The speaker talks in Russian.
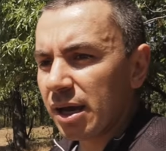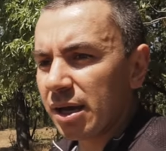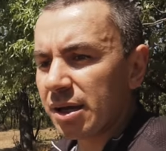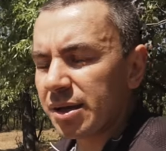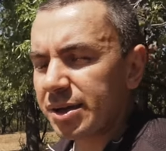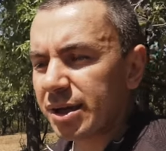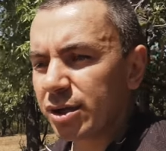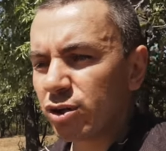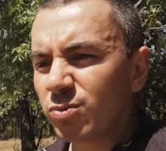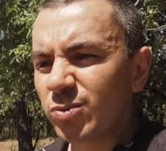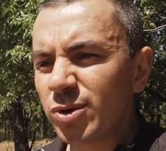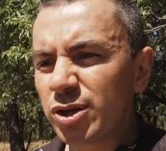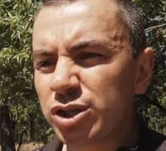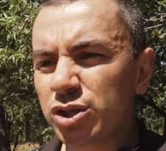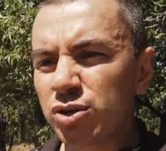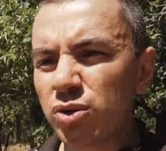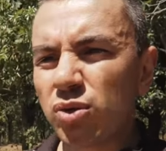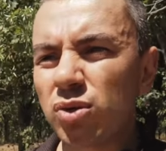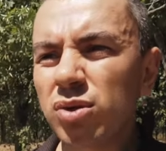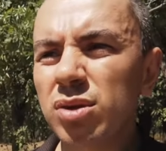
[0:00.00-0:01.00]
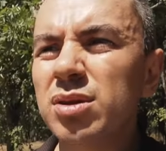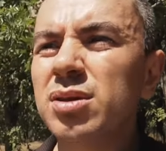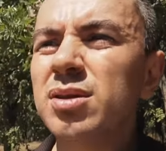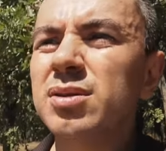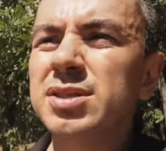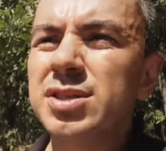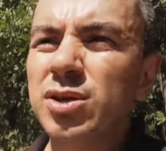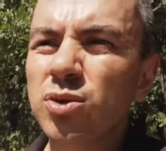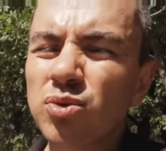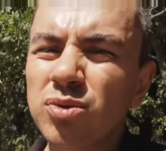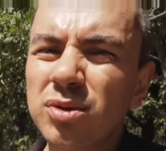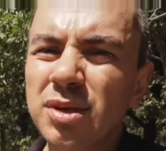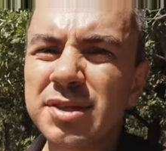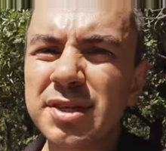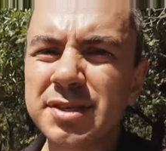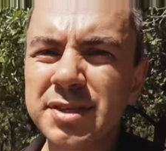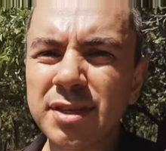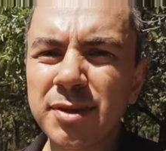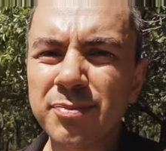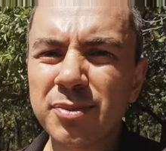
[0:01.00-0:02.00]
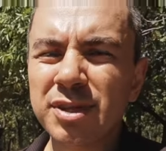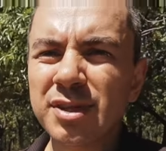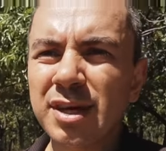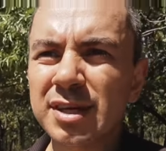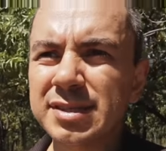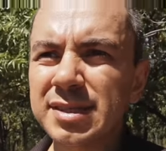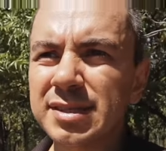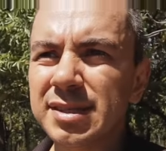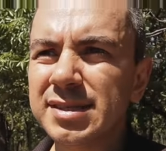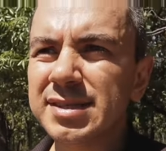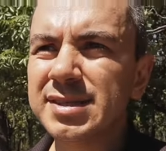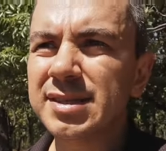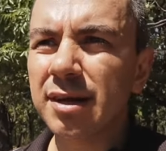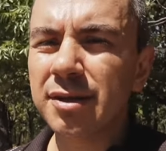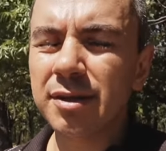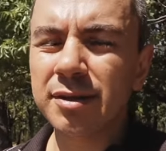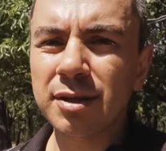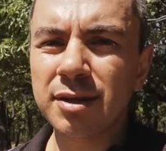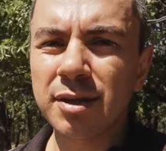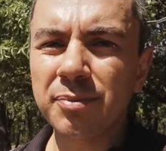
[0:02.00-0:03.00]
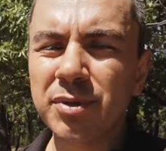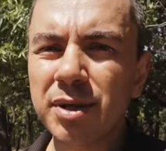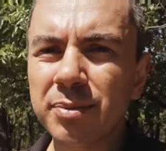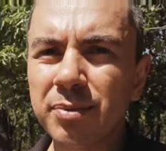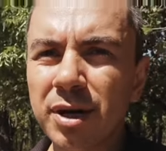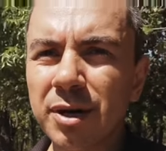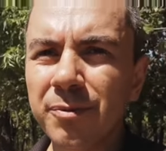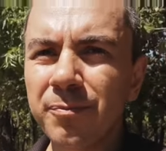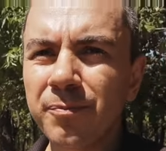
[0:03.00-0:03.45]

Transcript: Я думаю, что он секунд на 10 на 15 отстанет от МТБ.